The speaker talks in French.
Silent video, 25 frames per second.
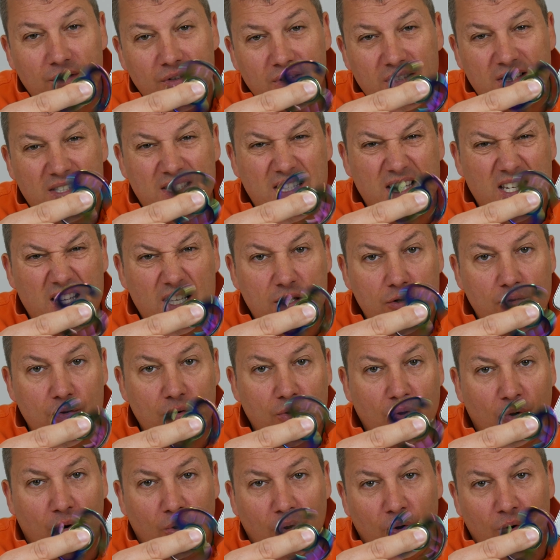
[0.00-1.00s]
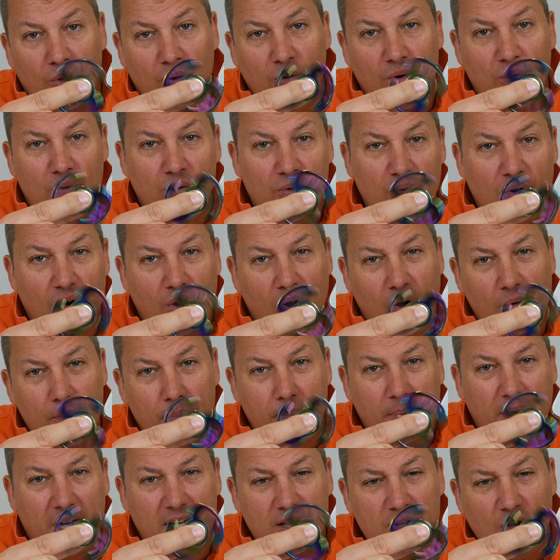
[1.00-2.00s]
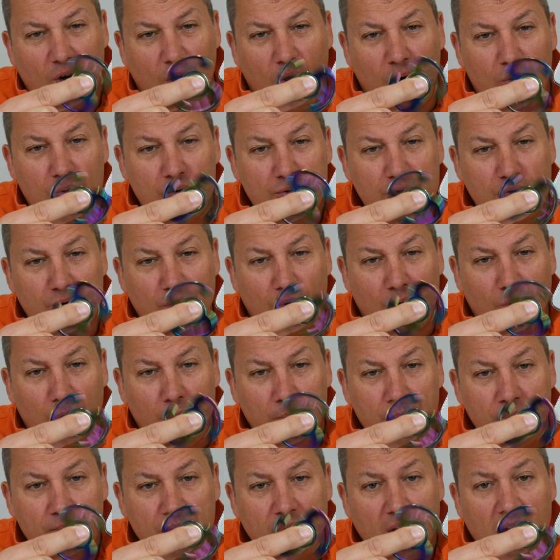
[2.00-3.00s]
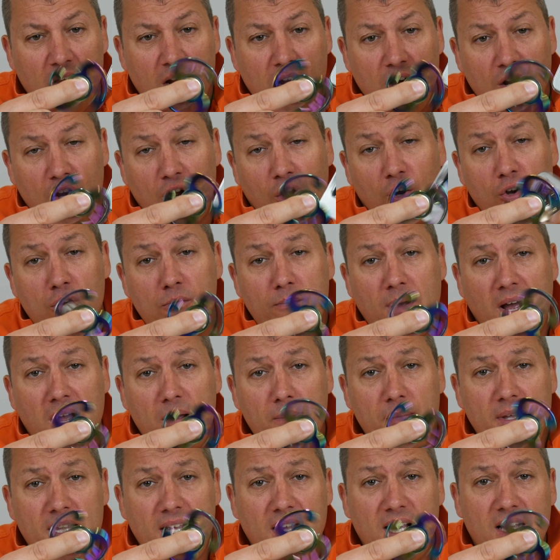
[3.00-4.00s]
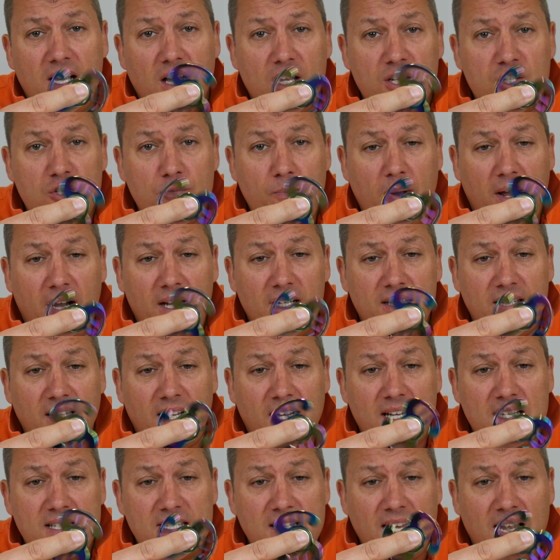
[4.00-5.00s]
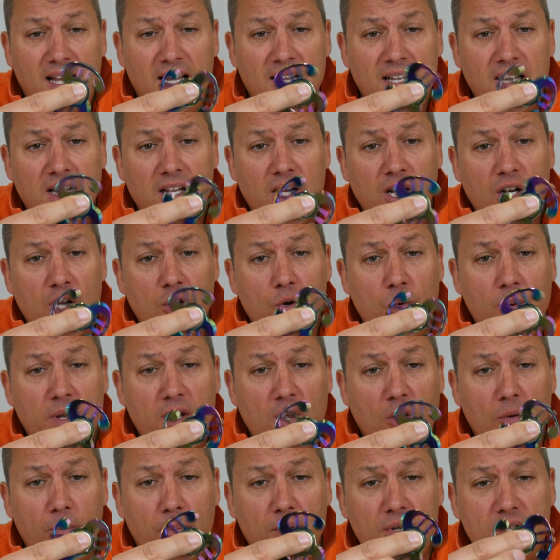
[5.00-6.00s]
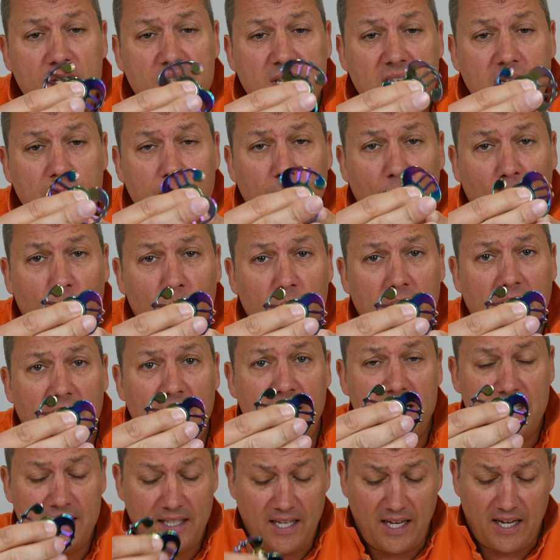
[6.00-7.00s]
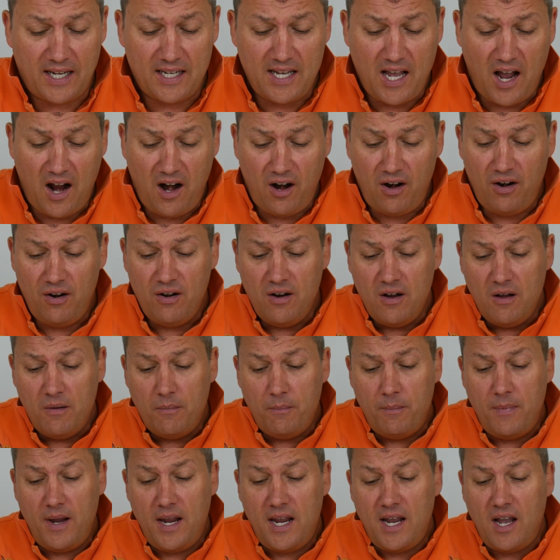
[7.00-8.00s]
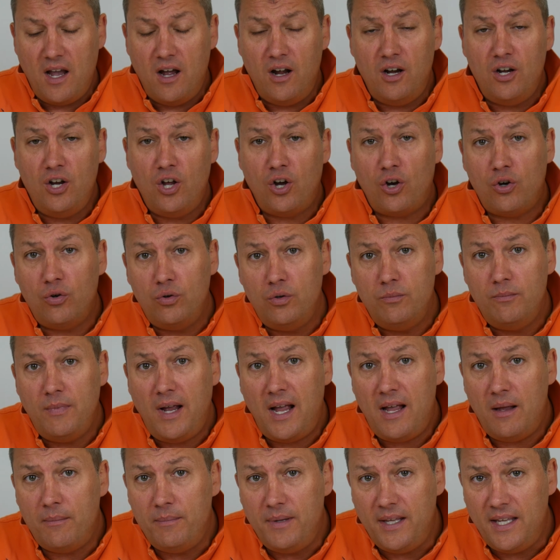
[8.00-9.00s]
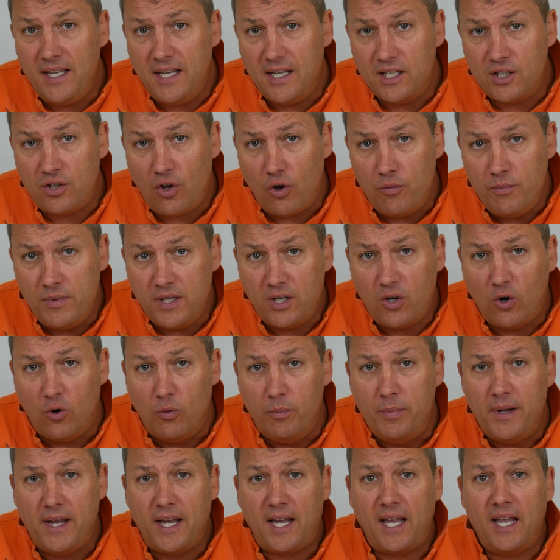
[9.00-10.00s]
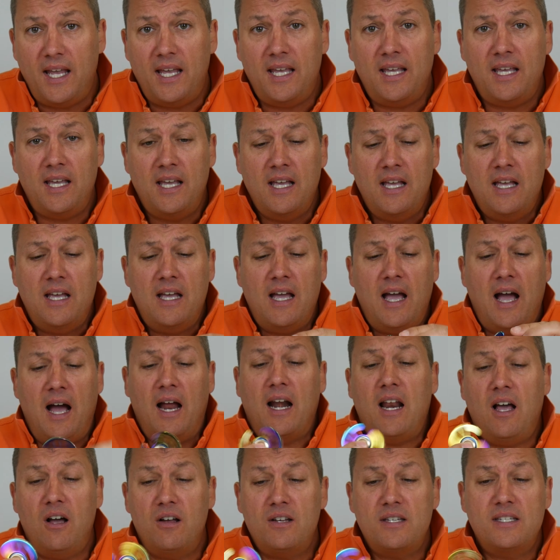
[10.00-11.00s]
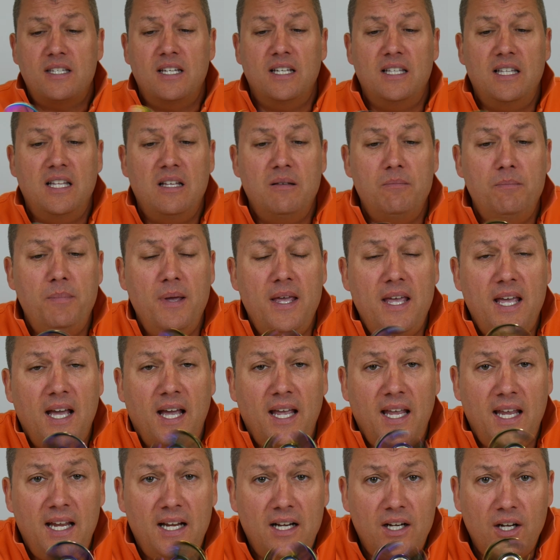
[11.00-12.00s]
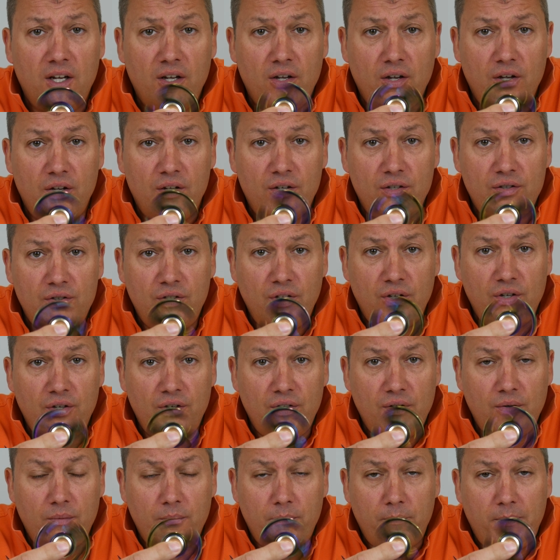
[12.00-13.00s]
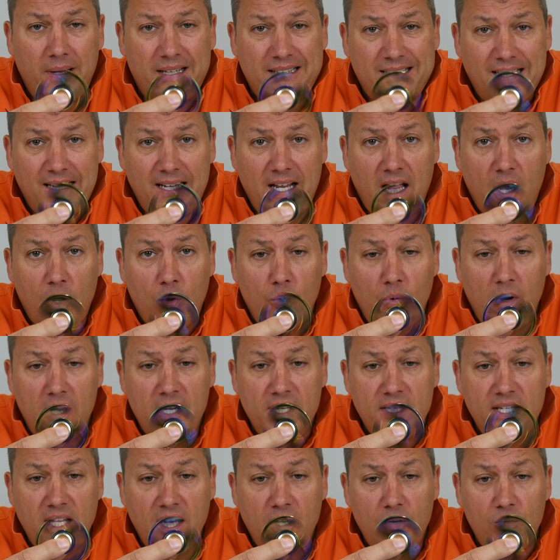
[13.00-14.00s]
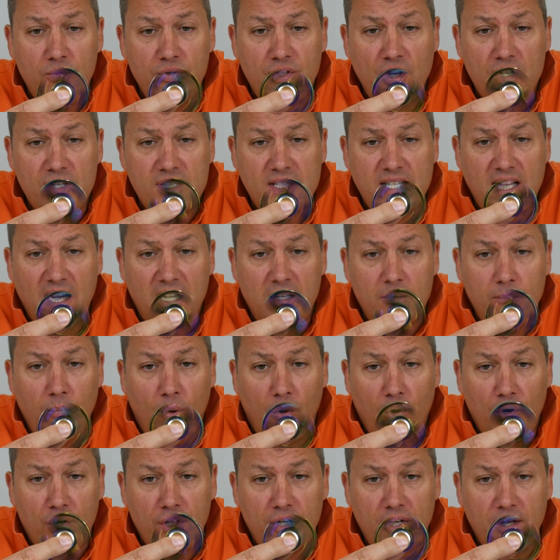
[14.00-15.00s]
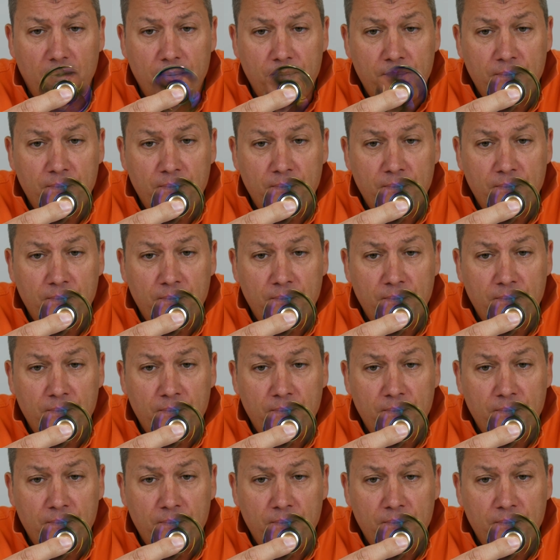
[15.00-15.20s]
10 euros, près de 11 euros. Le roulement à billes est super intéressant. Lui, un petit bruit à l'intérieur, mais euh, le roulement à billes est un micro-bearing. Alors, c'est des bearings euh, de patins à roues alignées ou de skateboard.